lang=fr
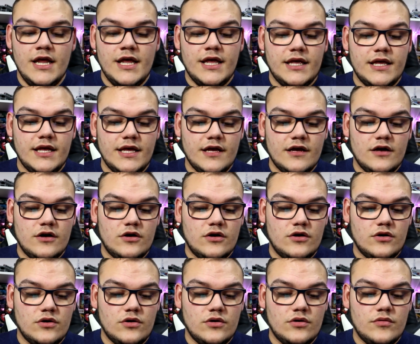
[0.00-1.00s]
Et
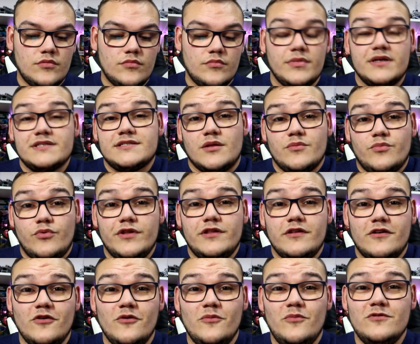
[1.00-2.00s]
euh, bah, ça ne peut être
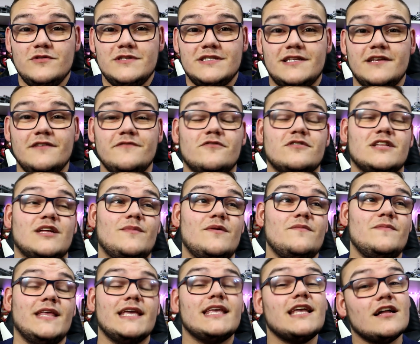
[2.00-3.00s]
que positif. On a
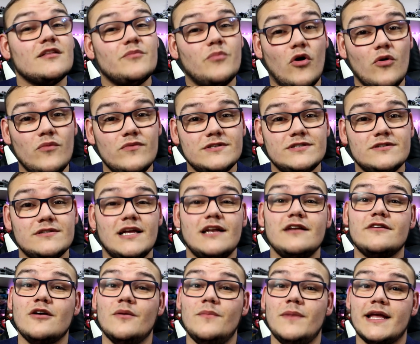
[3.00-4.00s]
même des cartes promotionnelles
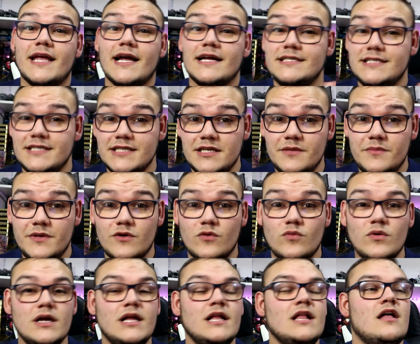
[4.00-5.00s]
comme la carte Nibiru,